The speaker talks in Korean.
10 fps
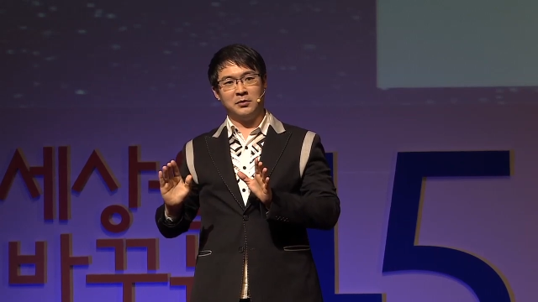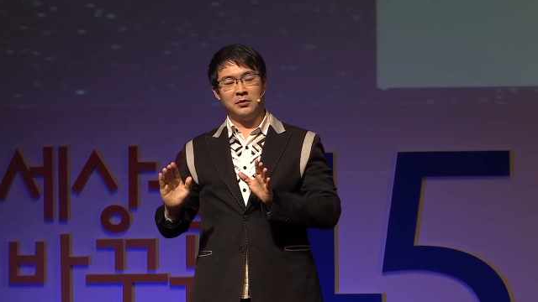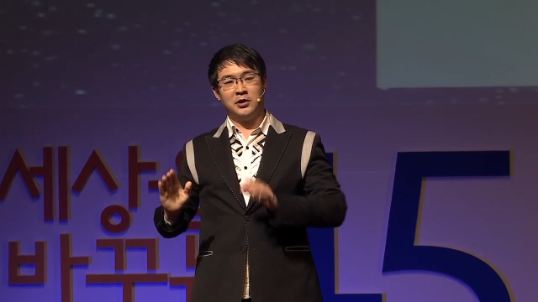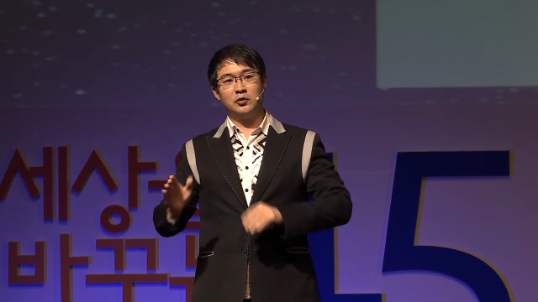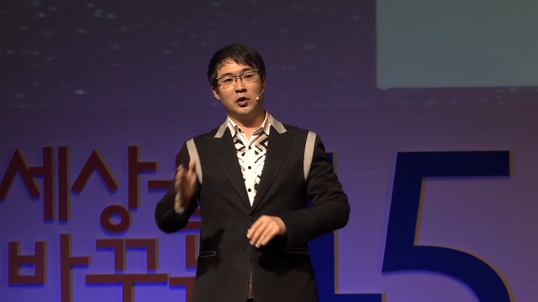
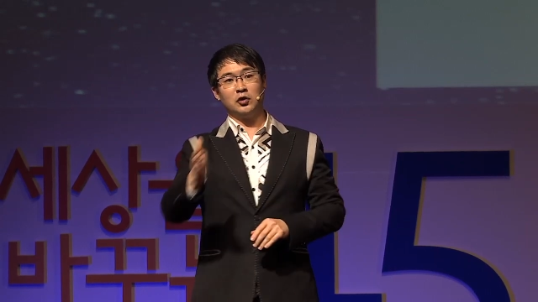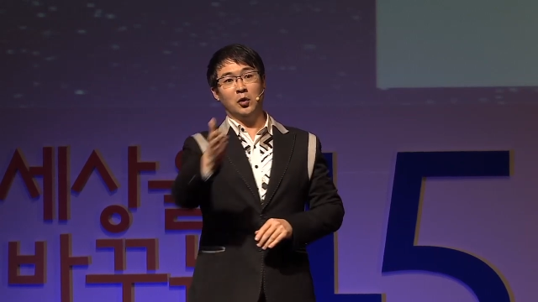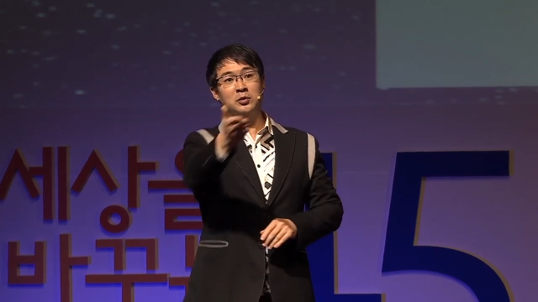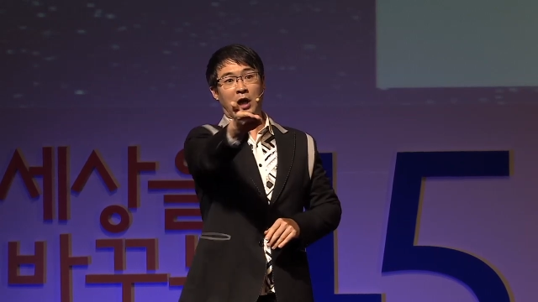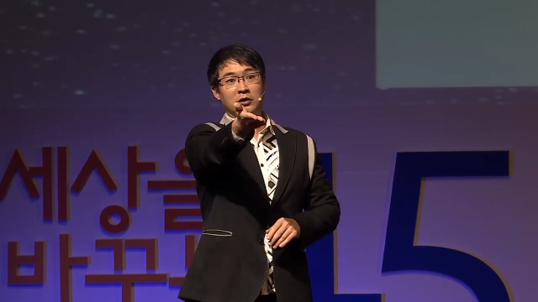이쪽에
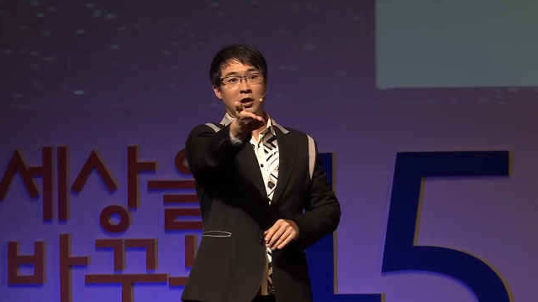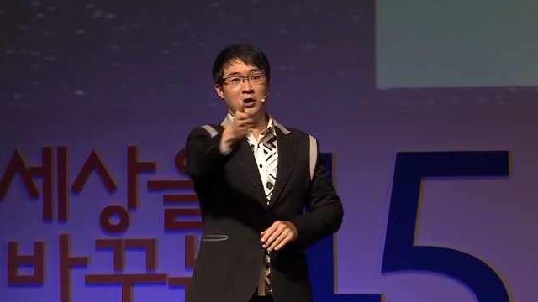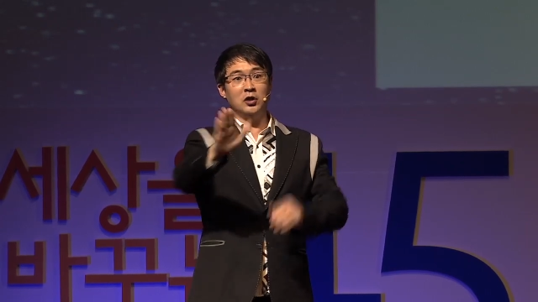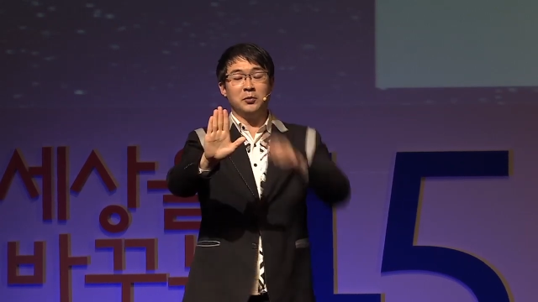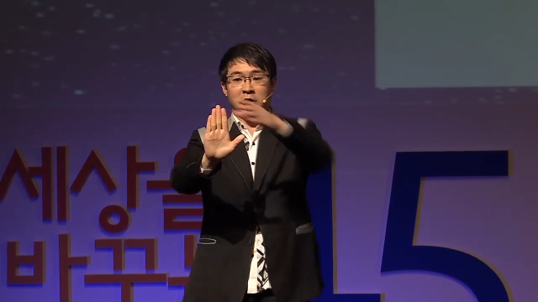너무 당당하게
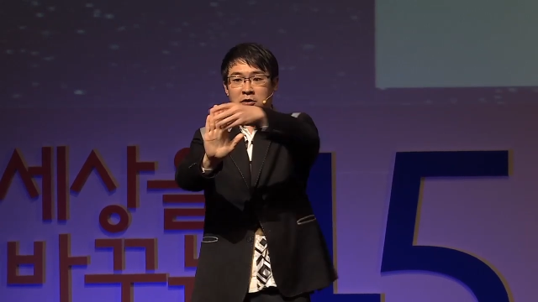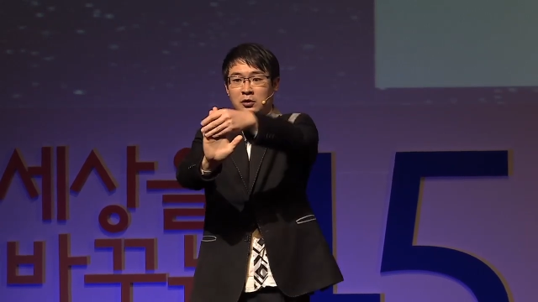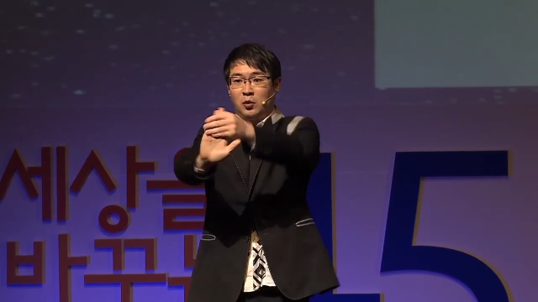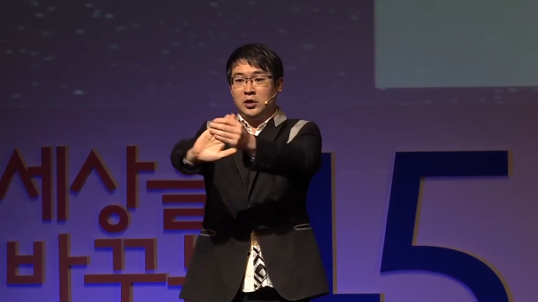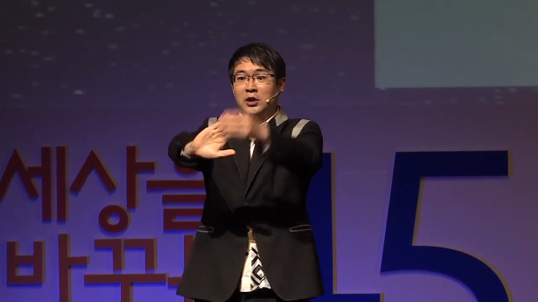이런 분이 계세요.
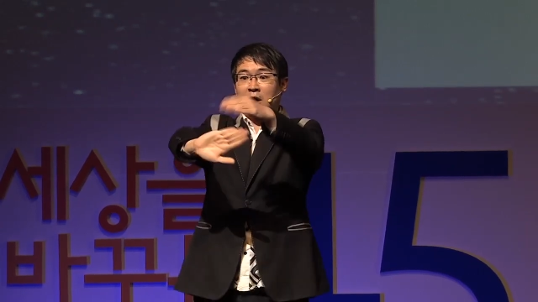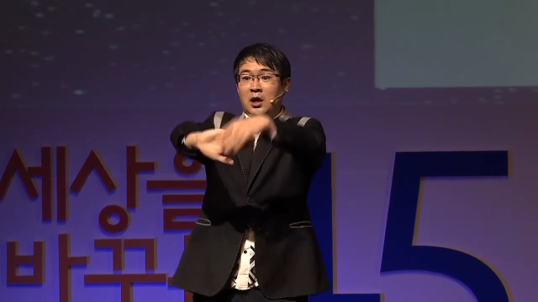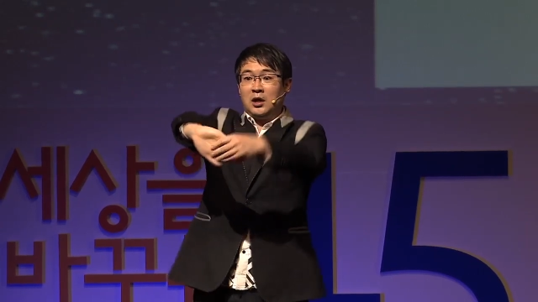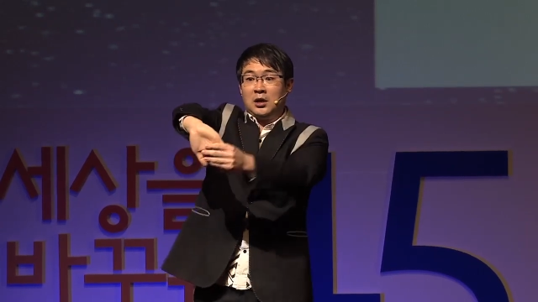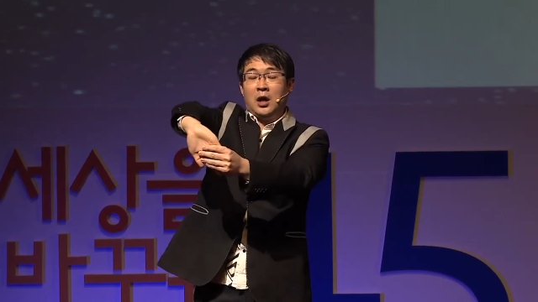이렇게
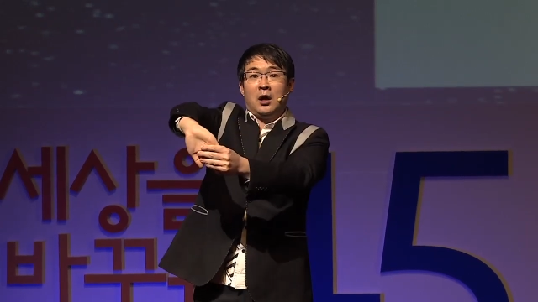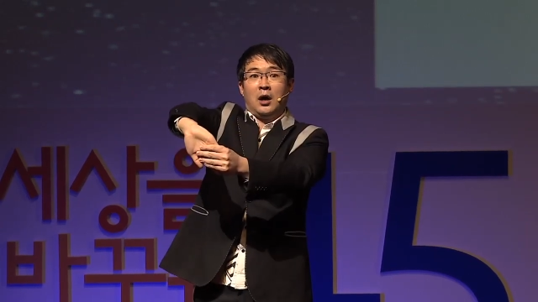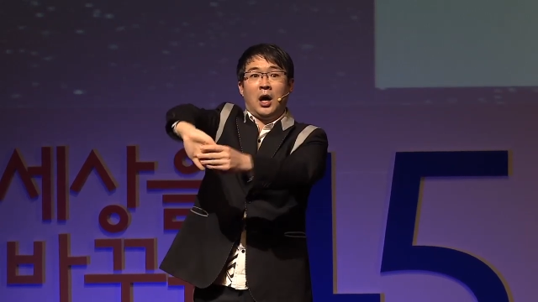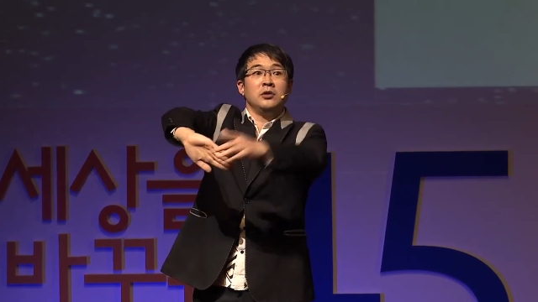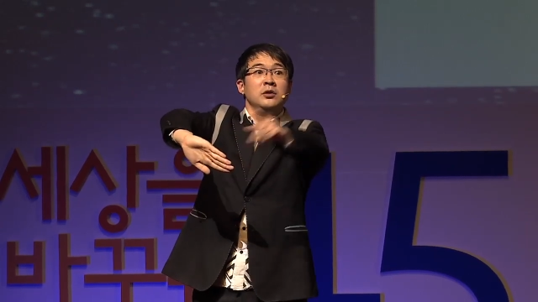돌리다가
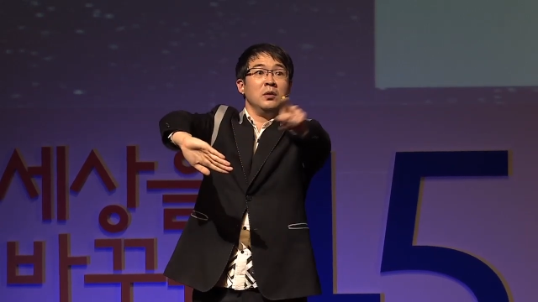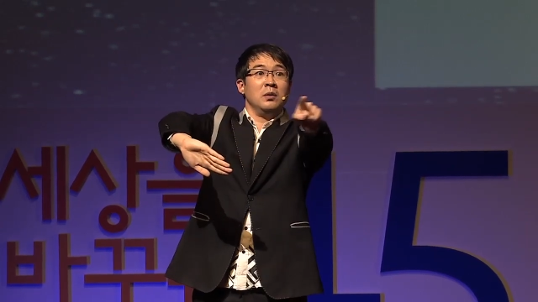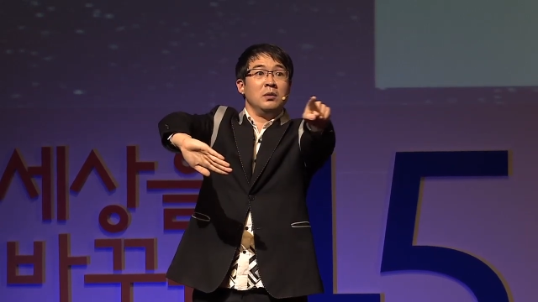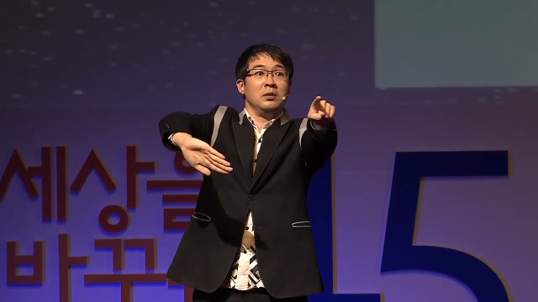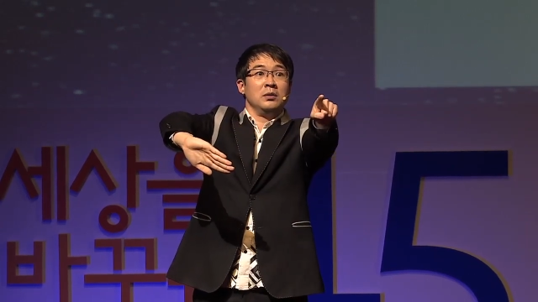
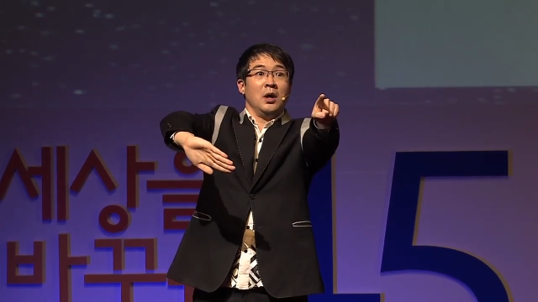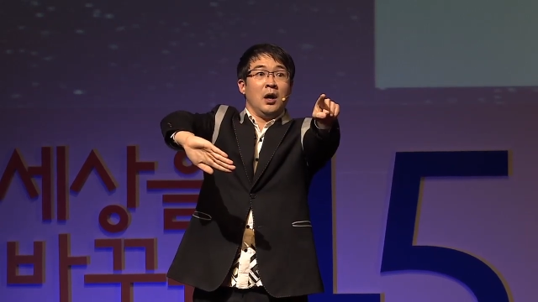아니요.